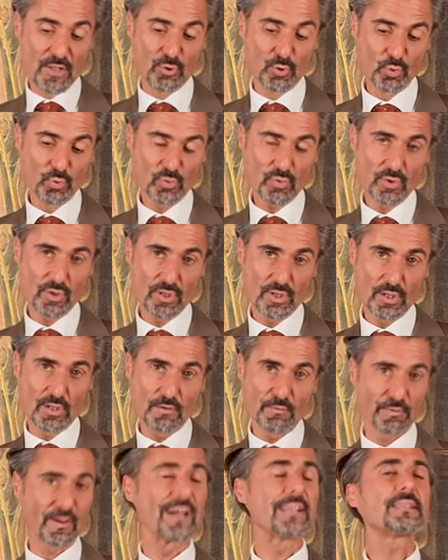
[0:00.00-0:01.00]
Nun
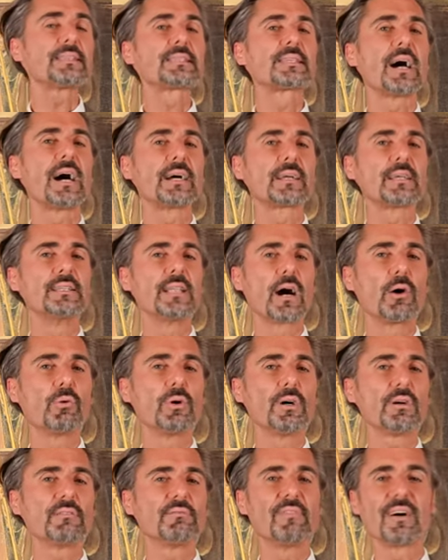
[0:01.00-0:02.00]
Franz
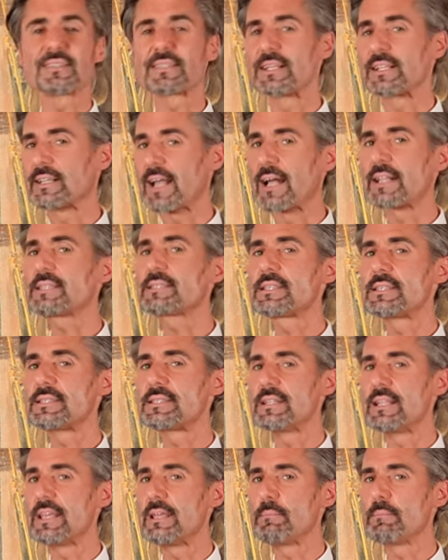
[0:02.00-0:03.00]
Hagenauer war sein
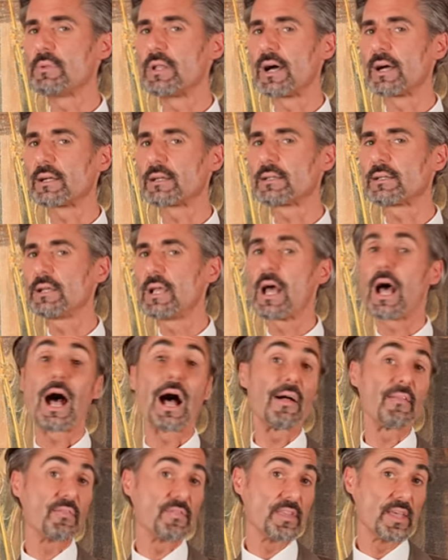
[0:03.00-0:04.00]
ganzes Leben lang
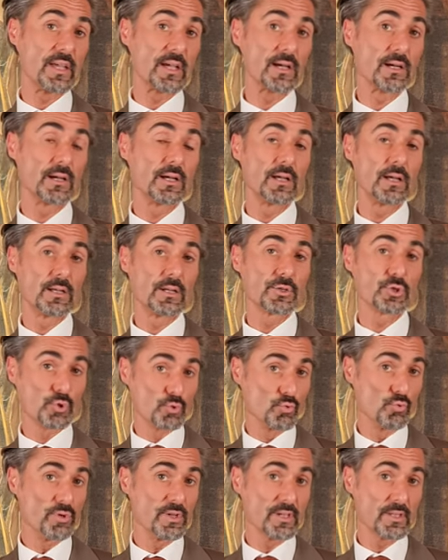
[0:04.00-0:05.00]
an der
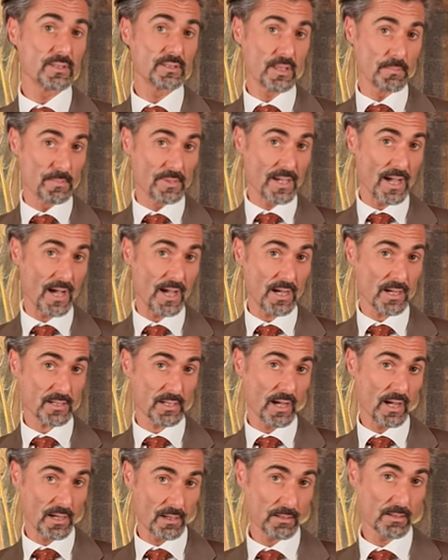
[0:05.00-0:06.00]
Schule, dem
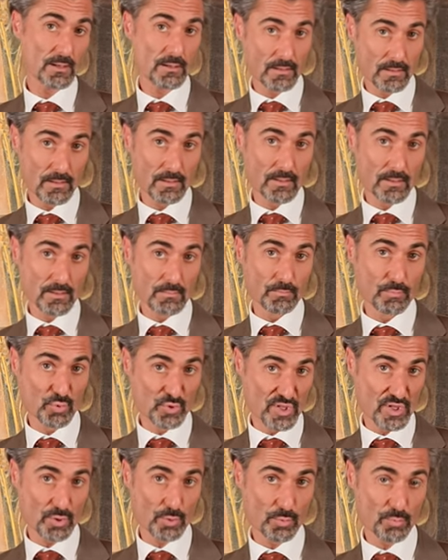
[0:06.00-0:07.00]
KK
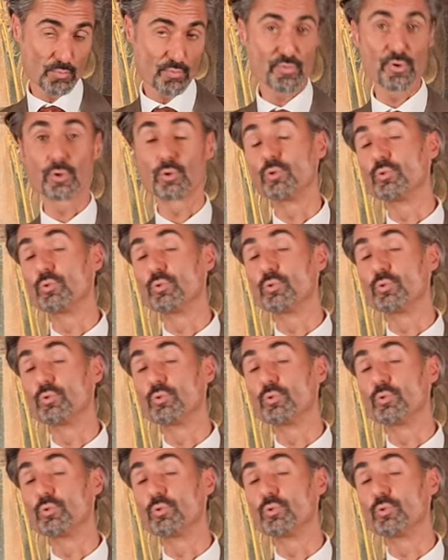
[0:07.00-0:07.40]
Museum für